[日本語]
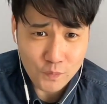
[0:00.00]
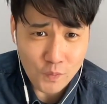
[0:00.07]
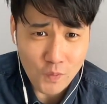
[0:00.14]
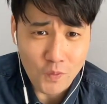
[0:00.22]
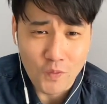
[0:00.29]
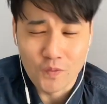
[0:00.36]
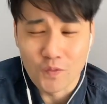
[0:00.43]

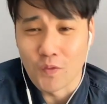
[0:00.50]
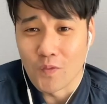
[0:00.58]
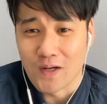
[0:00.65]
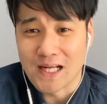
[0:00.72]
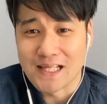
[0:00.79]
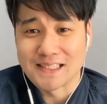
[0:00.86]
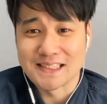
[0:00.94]
を交
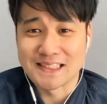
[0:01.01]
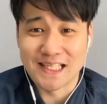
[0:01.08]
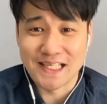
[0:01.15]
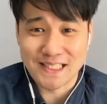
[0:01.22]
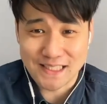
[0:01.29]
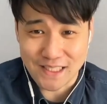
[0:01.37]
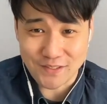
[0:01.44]
換して
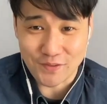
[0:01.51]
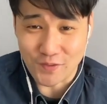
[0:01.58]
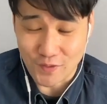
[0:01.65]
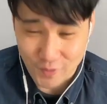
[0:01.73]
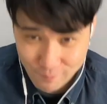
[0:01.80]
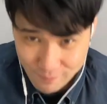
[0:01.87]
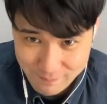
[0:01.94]
いきたいと
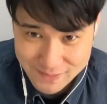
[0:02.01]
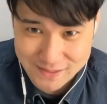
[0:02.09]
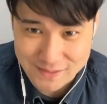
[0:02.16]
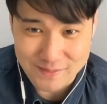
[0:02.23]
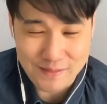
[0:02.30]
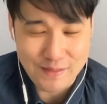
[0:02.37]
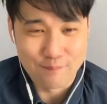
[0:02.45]
思います。